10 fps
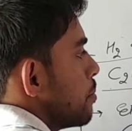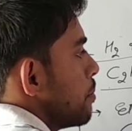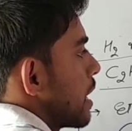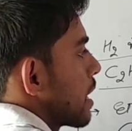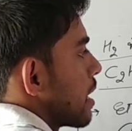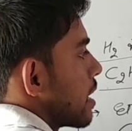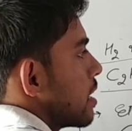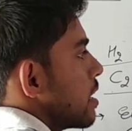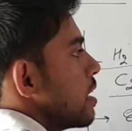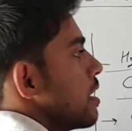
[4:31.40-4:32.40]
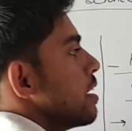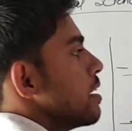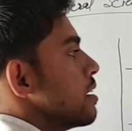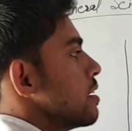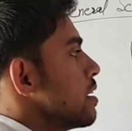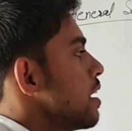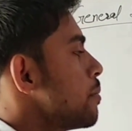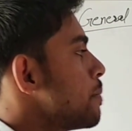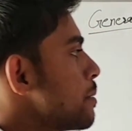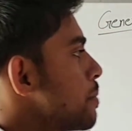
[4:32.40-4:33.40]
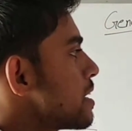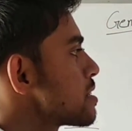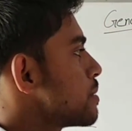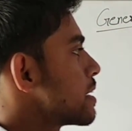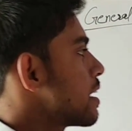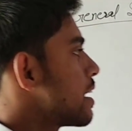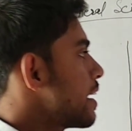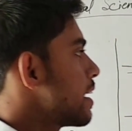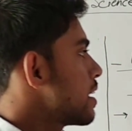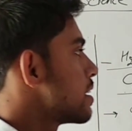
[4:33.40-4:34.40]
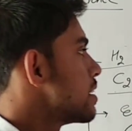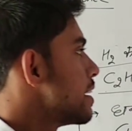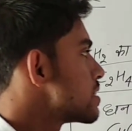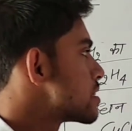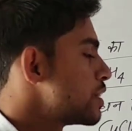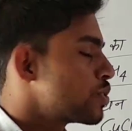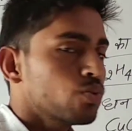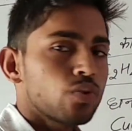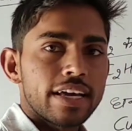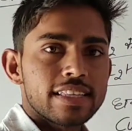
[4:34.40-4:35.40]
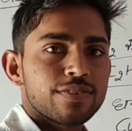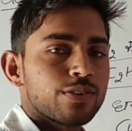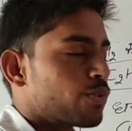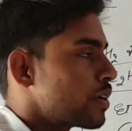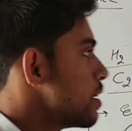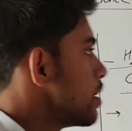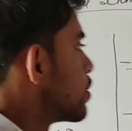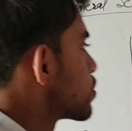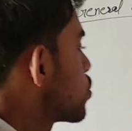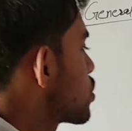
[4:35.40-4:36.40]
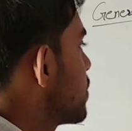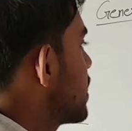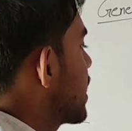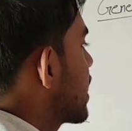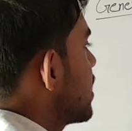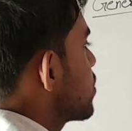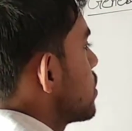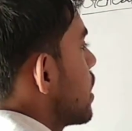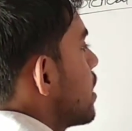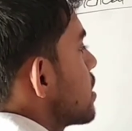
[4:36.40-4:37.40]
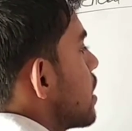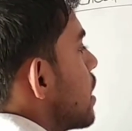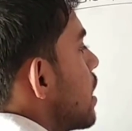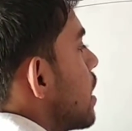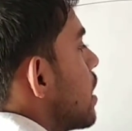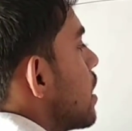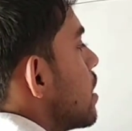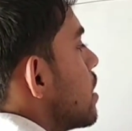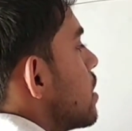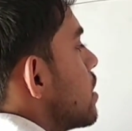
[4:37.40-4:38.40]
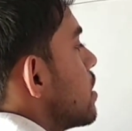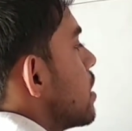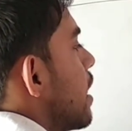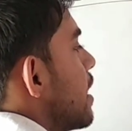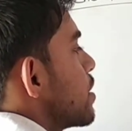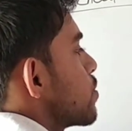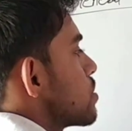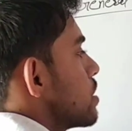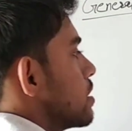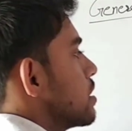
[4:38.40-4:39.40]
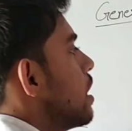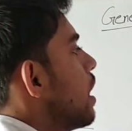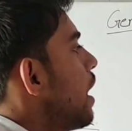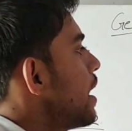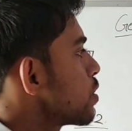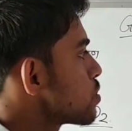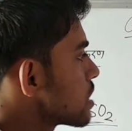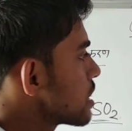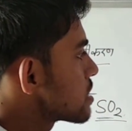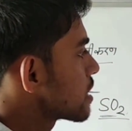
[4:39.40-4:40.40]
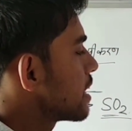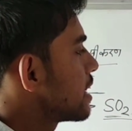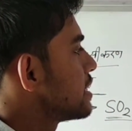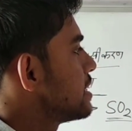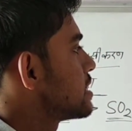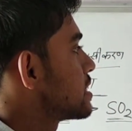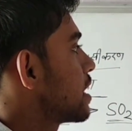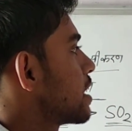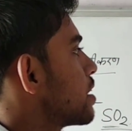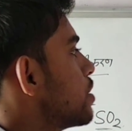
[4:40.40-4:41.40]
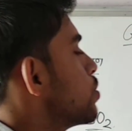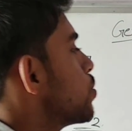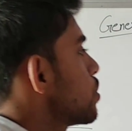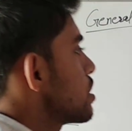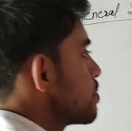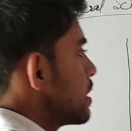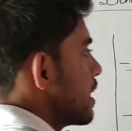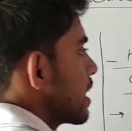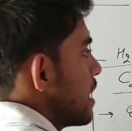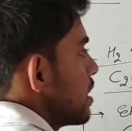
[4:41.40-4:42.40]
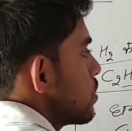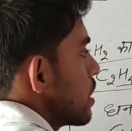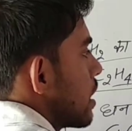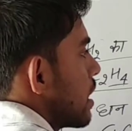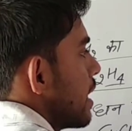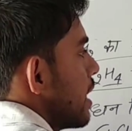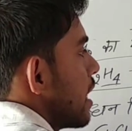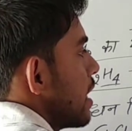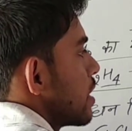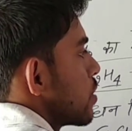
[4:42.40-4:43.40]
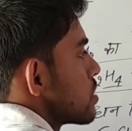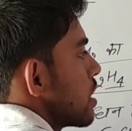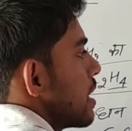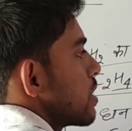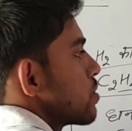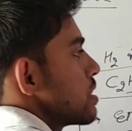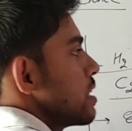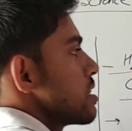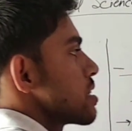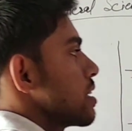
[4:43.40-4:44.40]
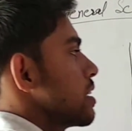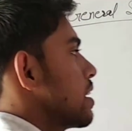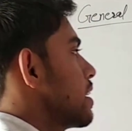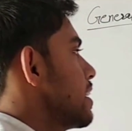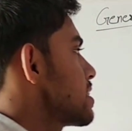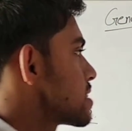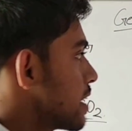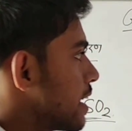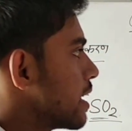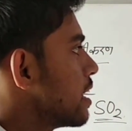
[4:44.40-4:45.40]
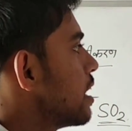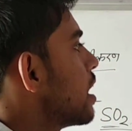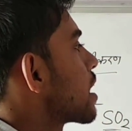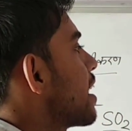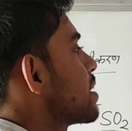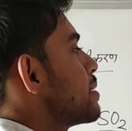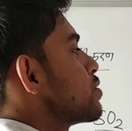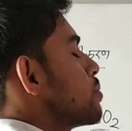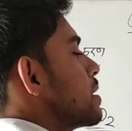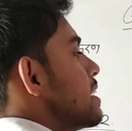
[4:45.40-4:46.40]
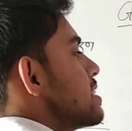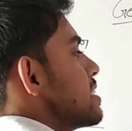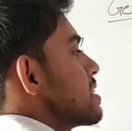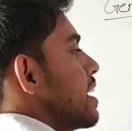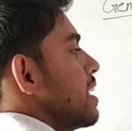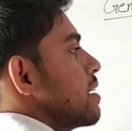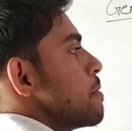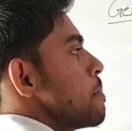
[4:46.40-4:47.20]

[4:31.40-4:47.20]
मिलकर अपने पास बन रहा है सी टू एच फोर तो इसमें देखें तो यहां था हाइड्रोजन हाइड्रोजन की संख्या थी चार और इसमें देखें तो यहां है हाइड्रोजन हाइड्रोजन की संख्या है छह कार्बन तो अपना एजिटिज है ही